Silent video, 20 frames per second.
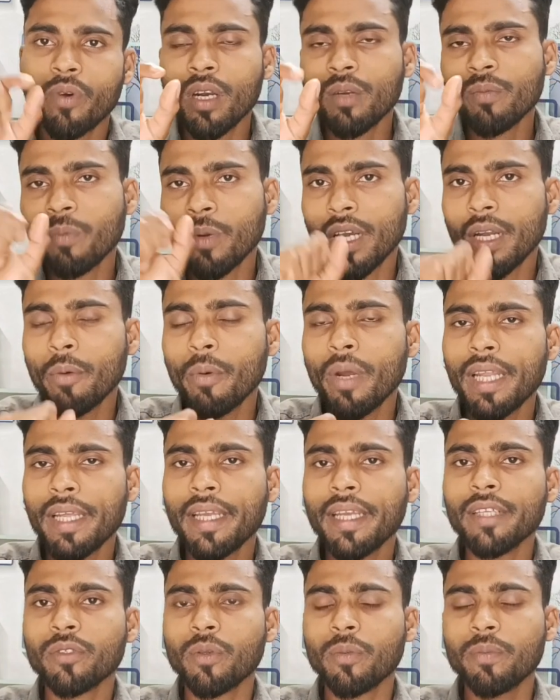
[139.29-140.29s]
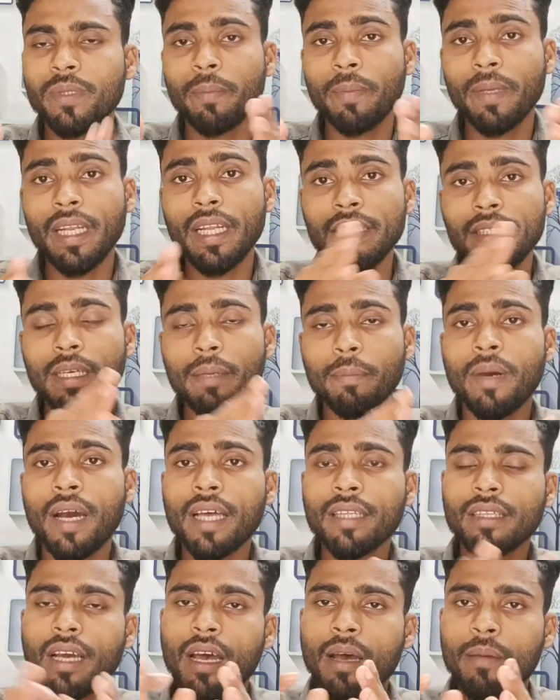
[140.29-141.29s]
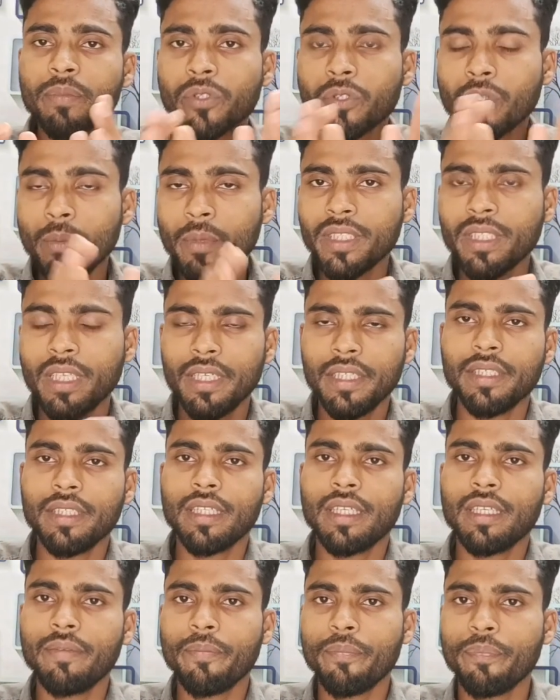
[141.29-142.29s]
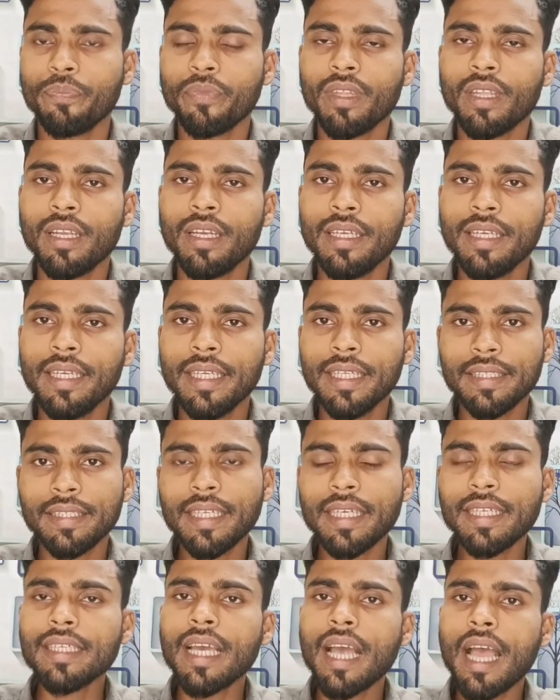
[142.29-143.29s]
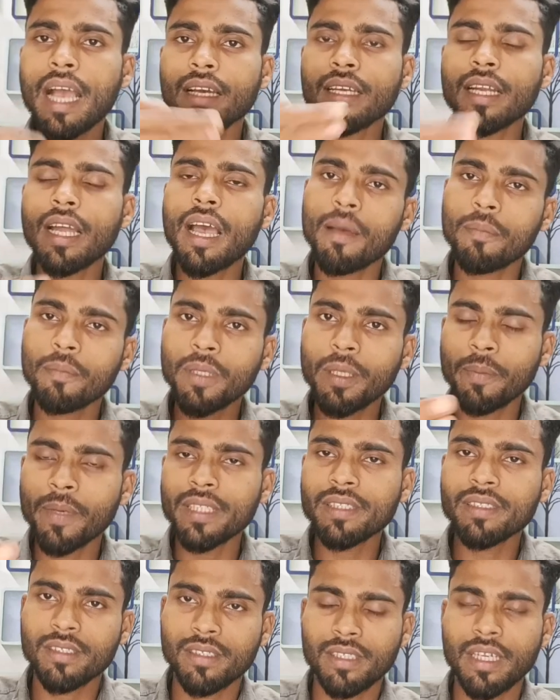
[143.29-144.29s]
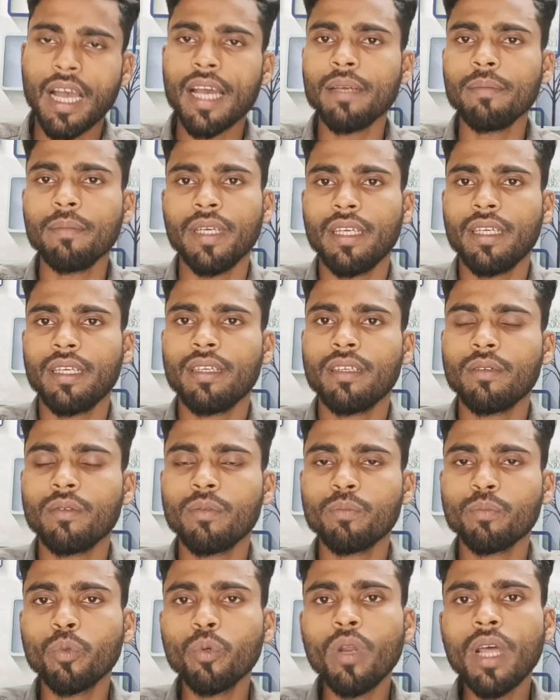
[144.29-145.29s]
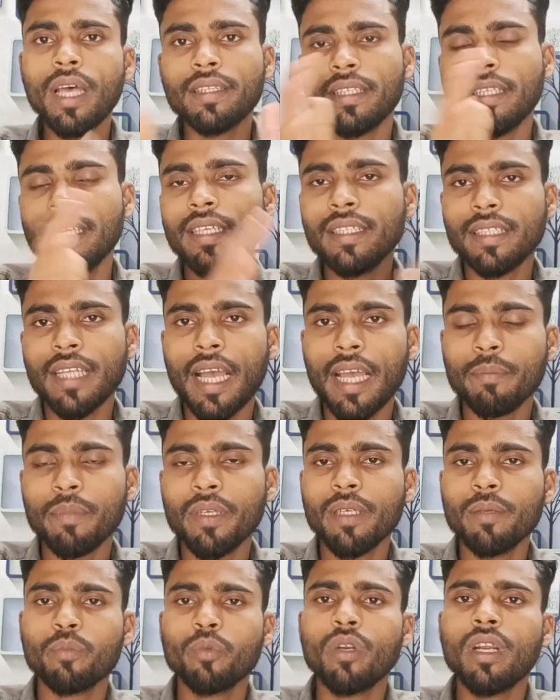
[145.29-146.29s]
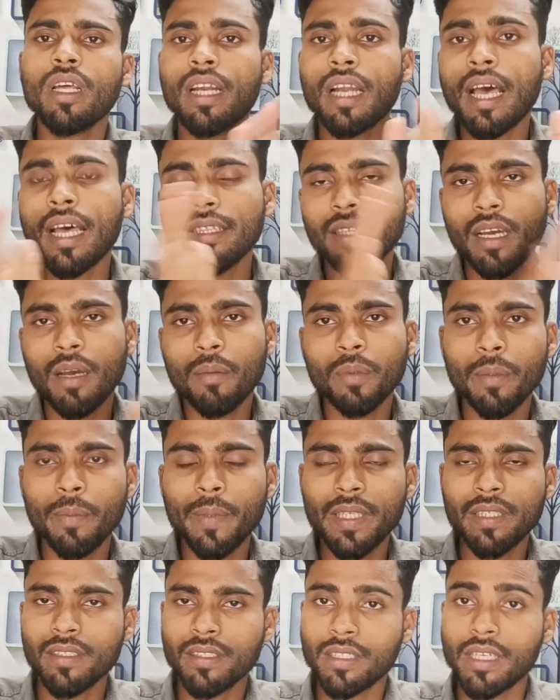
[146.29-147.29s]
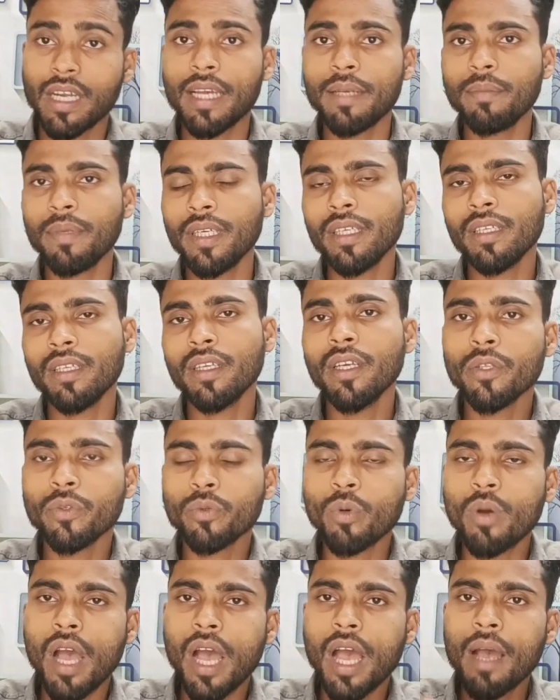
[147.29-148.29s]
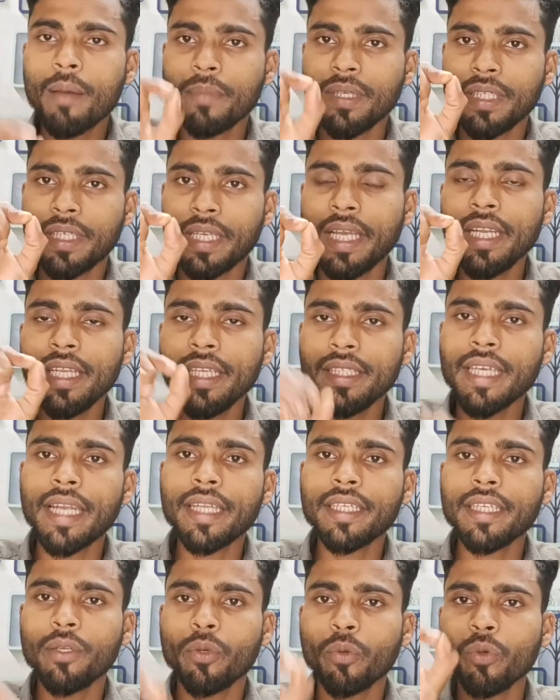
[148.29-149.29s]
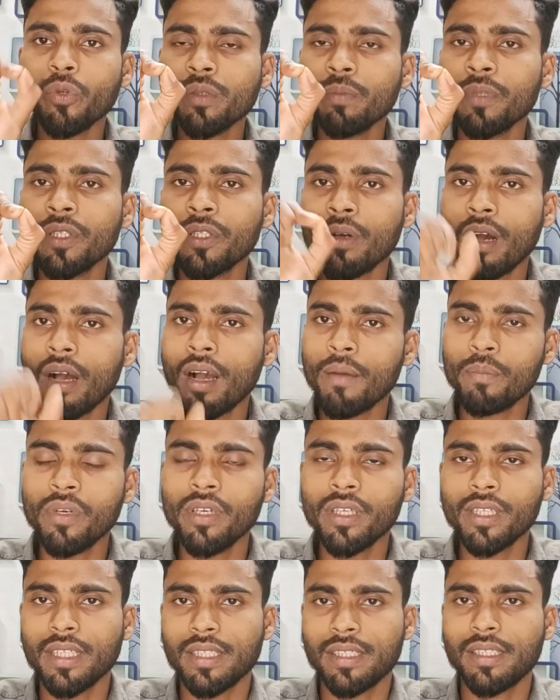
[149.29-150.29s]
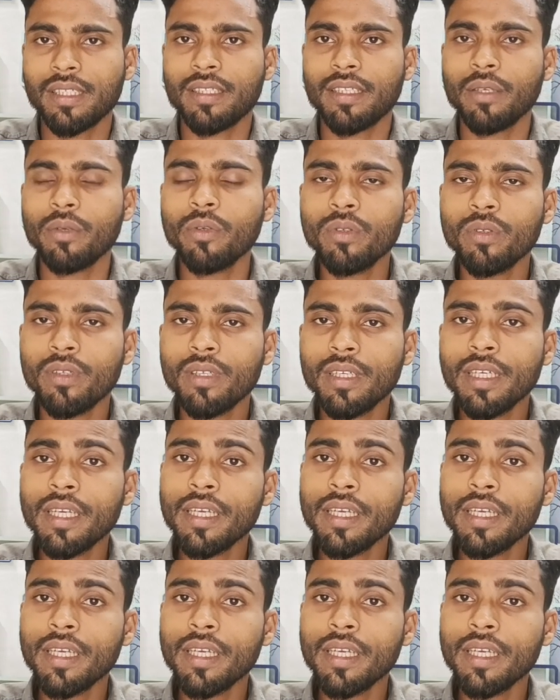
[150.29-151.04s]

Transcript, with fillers: फ़र्क पड़ने वाले हैं सबसे पहले ये बात आप समझ लीजिए देखिए अगर आपके पास टाइम है पूरा दिन टाइम है पूरा रात आपके पास टाइम है तो आप डेली यानी कि रोज़ वीडियो अपलोड कर सकते हो